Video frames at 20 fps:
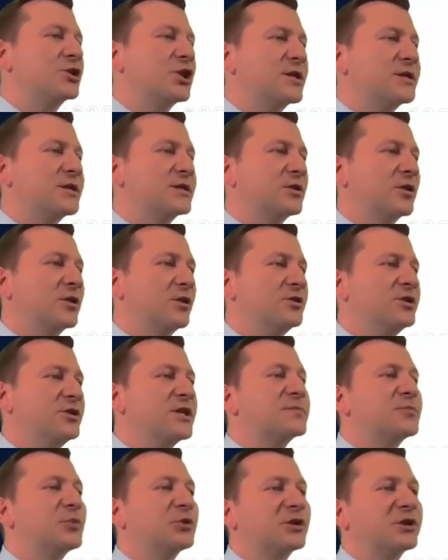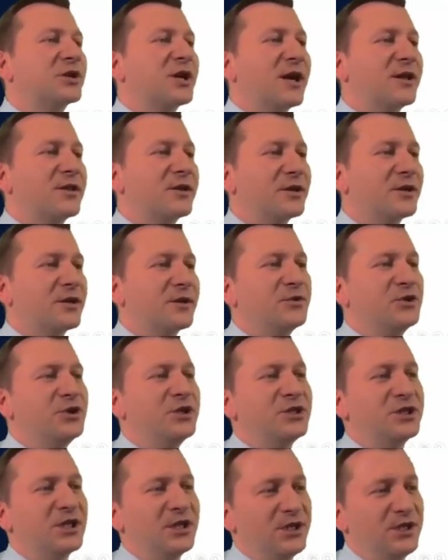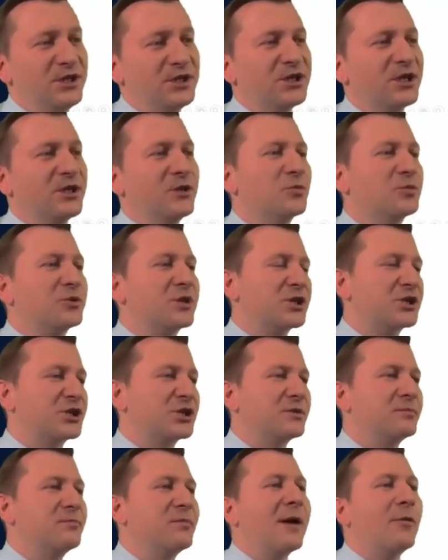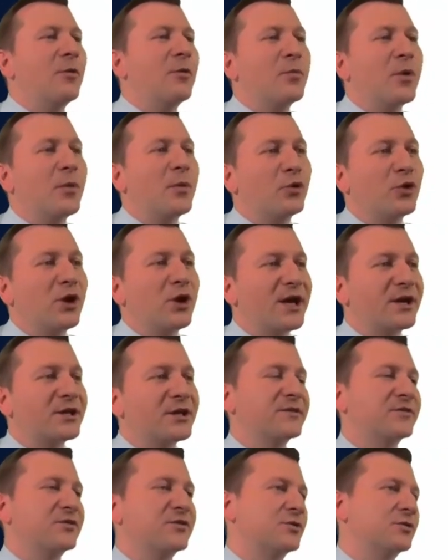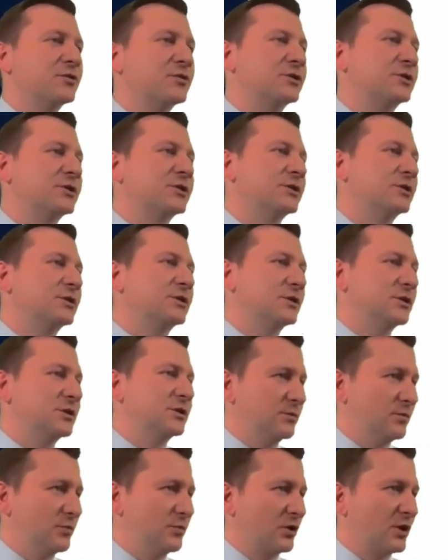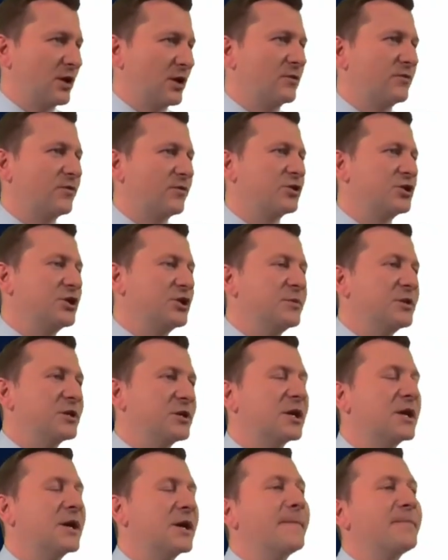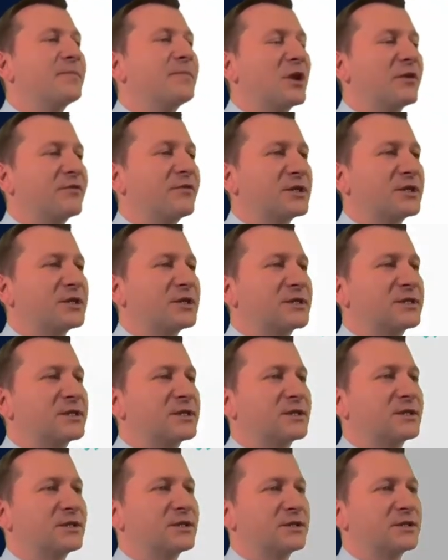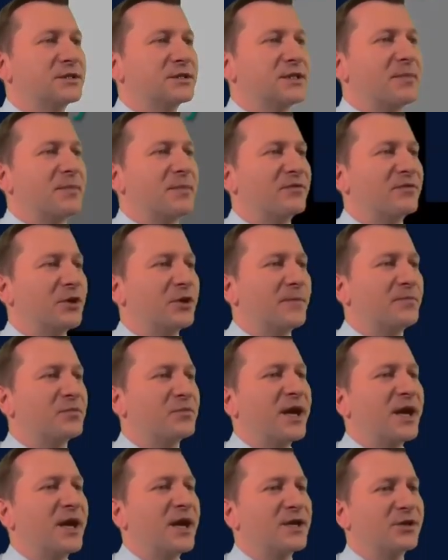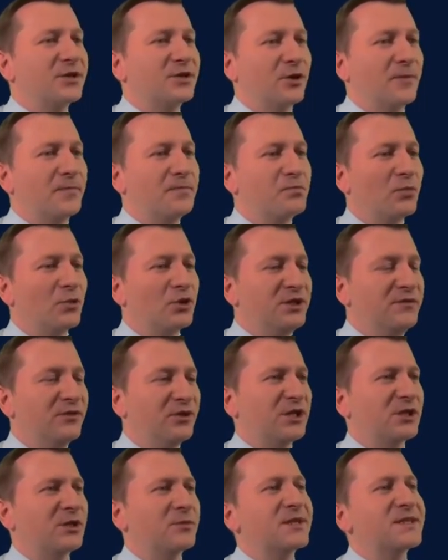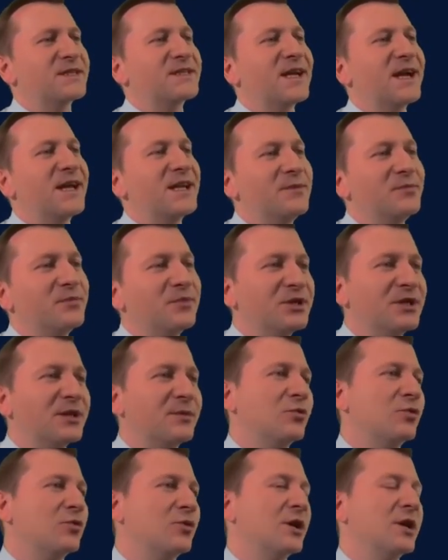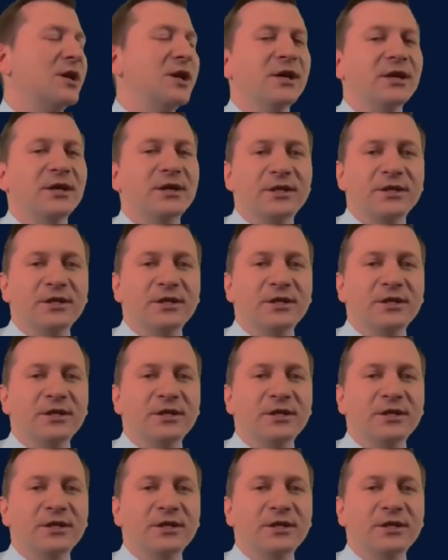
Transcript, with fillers: e, często niespotykane nigdzie indziej lub też mało popularne wśród e, brokerów rodzimych, no więc e, na pewno daje to możliwość. Natomiast zanim będę mógł